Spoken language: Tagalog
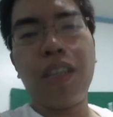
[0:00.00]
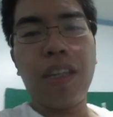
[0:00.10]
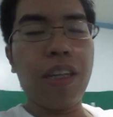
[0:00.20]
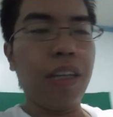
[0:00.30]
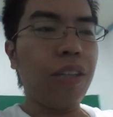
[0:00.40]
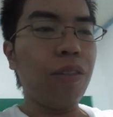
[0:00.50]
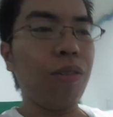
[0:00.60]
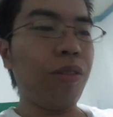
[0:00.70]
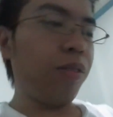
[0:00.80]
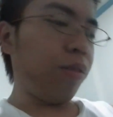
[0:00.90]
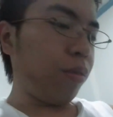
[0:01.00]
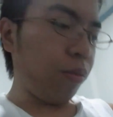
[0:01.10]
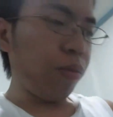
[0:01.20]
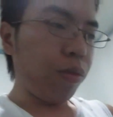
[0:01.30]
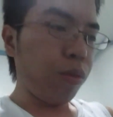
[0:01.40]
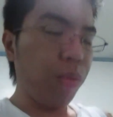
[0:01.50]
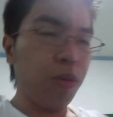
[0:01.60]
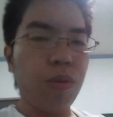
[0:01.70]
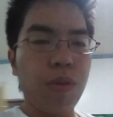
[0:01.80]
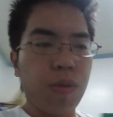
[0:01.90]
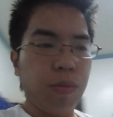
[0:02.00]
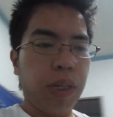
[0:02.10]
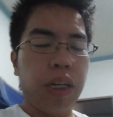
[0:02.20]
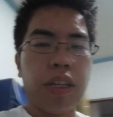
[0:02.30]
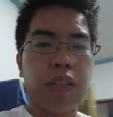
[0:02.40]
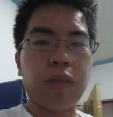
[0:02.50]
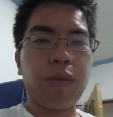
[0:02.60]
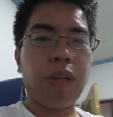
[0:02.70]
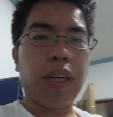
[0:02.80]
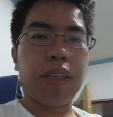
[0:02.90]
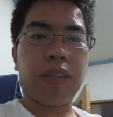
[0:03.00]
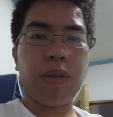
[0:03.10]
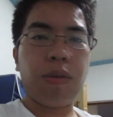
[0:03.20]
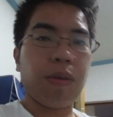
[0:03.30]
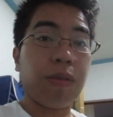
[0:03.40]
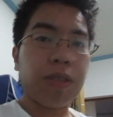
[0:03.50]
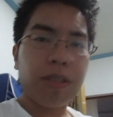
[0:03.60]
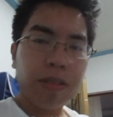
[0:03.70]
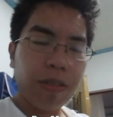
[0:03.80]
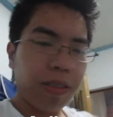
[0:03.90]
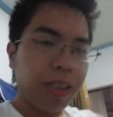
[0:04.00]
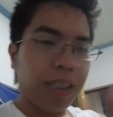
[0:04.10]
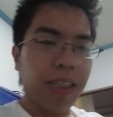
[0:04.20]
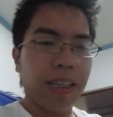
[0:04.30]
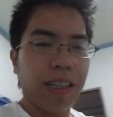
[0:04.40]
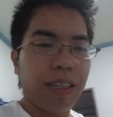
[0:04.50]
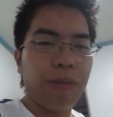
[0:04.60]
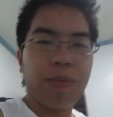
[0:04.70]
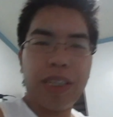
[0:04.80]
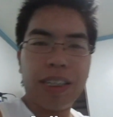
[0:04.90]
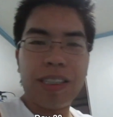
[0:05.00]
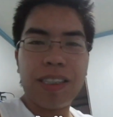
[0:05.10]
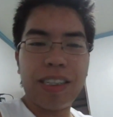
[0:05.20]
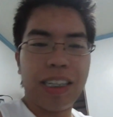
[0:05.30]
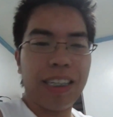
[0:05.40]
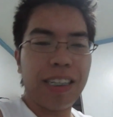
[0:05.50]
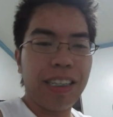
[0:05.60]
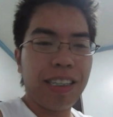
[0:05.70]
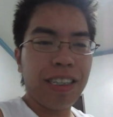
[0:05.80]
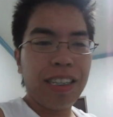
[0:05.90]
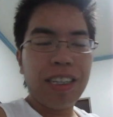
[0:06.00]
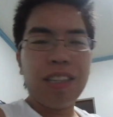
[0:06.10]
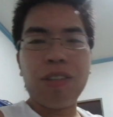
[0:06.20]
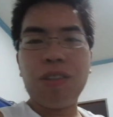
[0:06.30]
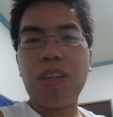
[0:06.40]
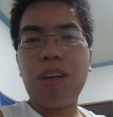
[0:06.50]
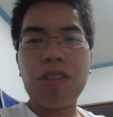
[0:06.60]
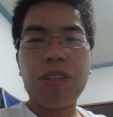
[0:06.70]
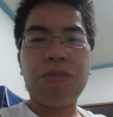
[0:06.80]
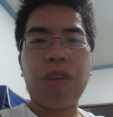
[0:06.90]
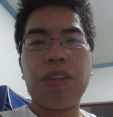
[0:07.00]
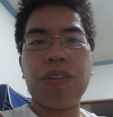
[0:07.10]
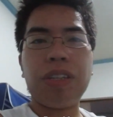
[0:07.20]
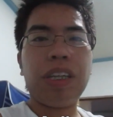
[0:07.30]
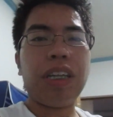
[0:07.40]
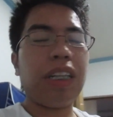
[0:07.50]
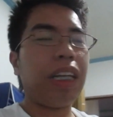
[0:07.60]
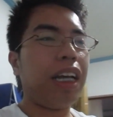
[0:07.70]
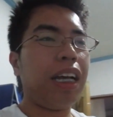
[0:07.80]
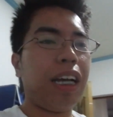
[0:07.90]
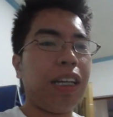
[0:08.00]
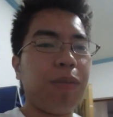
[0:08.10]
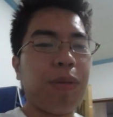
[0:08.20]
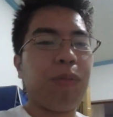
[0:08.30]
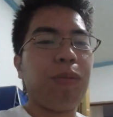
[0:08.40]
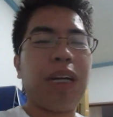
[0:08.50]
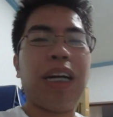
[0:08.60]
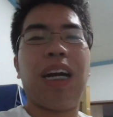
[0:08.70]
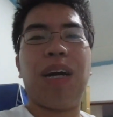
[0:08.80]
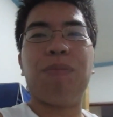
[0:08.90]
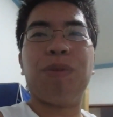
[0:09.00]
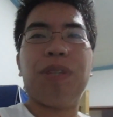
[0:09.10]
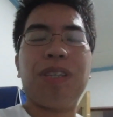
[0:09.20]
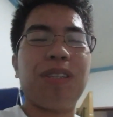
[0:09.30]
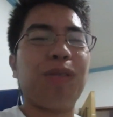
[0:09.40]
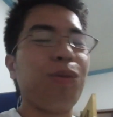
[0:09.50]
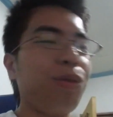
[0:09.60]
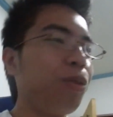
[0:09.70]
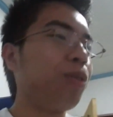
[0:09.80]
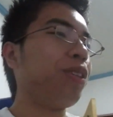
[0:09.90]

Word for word: Then, yun. Tulog, mga alas 4. Yeah, the best. Then, nod lang ako ng fairy tale na anime maghapon. Tapos, tulog.